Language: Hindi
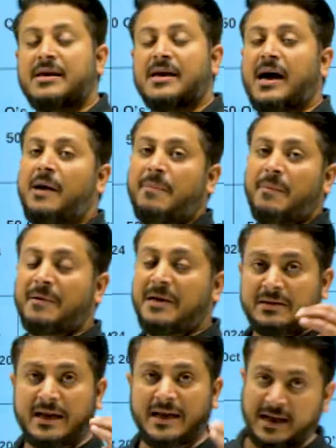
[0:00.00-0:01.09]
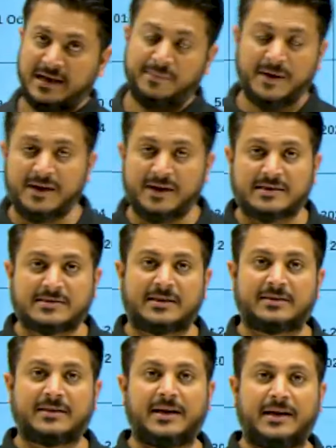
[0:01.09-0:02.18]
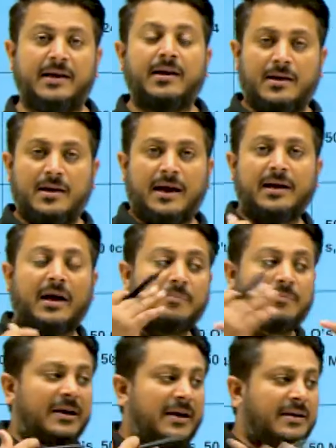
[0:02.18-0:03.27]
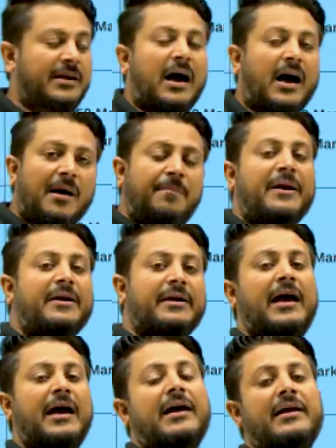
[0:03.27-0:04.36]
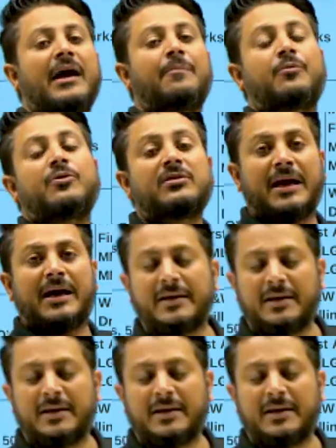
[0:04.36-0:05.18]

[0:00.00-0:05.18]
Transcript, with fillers: से आप अपनी तैयारी भी कर सकते हैं है ना अब देखिए यहां पर क्या है कि आपको तैयारी